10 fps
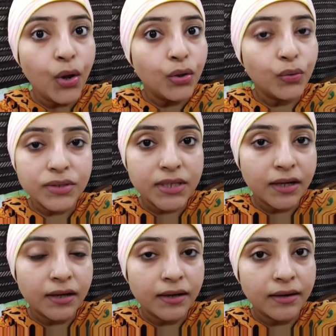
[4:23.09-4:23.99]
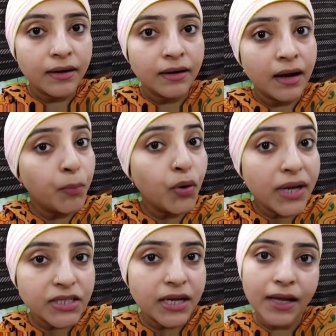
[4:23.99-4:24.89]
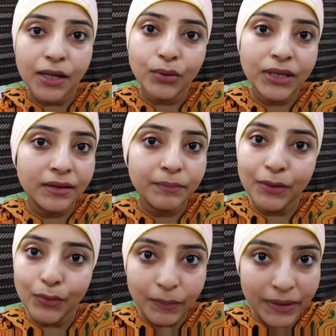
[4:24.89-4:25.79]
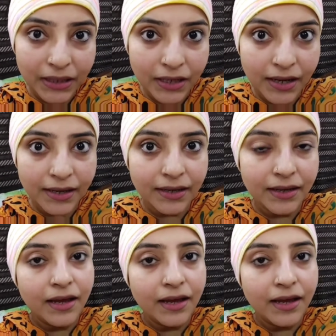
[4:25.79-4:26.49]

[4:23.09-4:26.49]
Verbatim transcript: तो उस दिन अगर अगर आपको कहीं जाना है तो ये बिल्कुल मत लगाएं